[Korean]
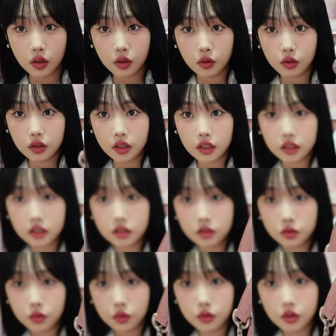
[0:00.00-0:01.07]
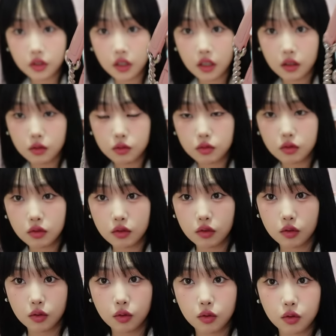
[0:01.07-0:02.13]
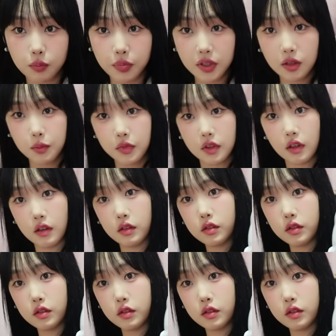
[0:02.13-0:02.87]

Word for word: 이렇게 끈도 이렇게 있고 요런 백입니다.